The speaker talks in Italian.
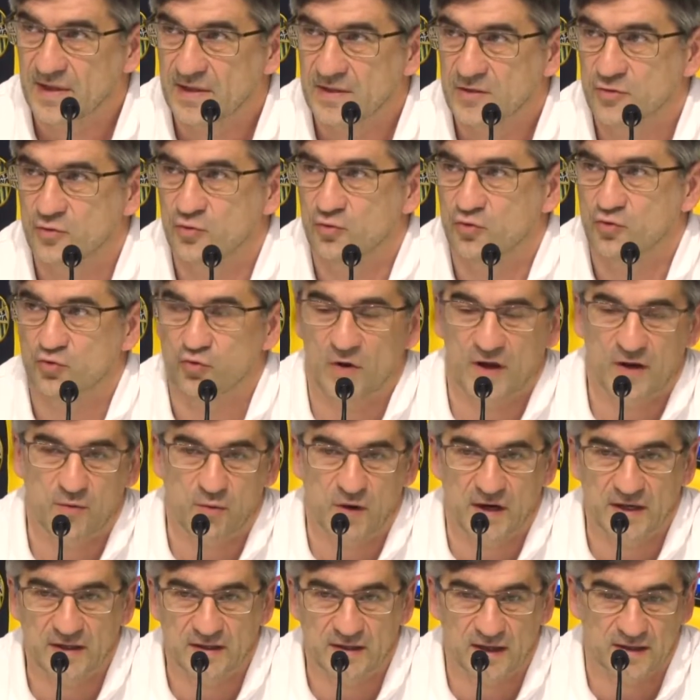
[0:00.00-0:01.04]
su, sulle
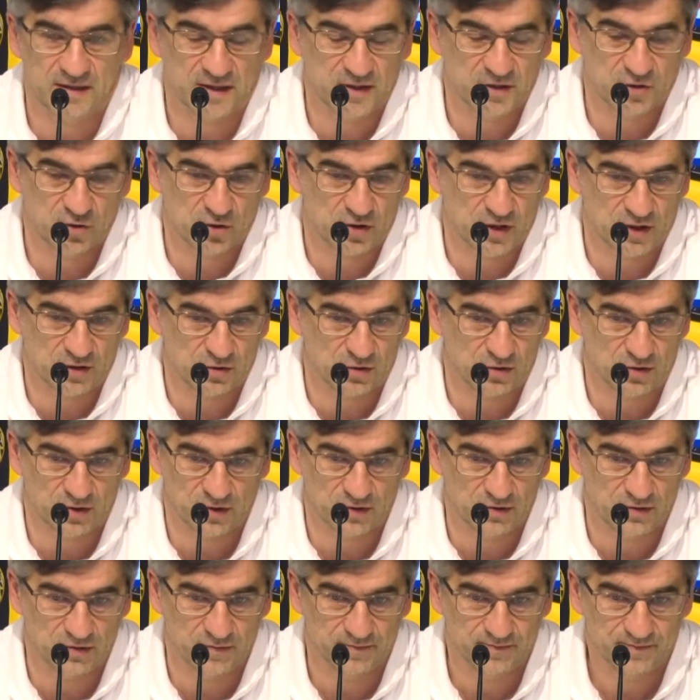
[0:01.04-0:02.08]
qualità dei
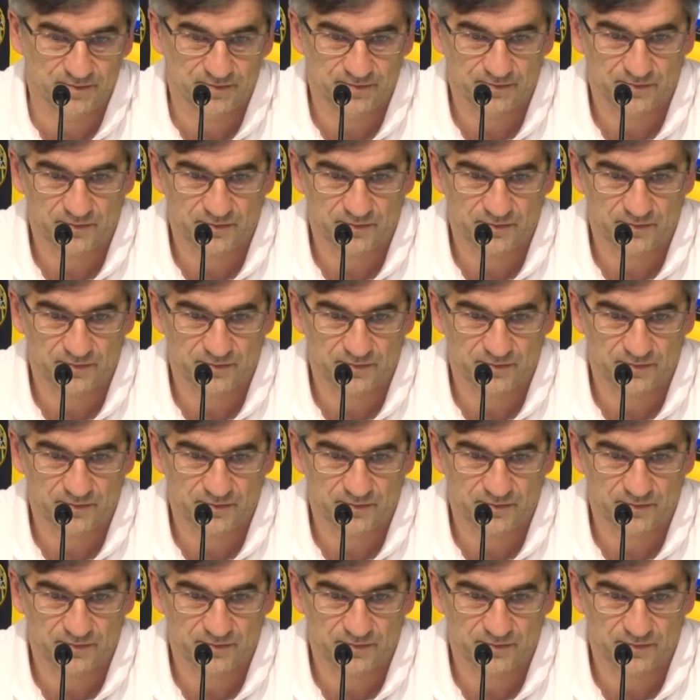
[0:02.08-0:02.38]
giocatori. No?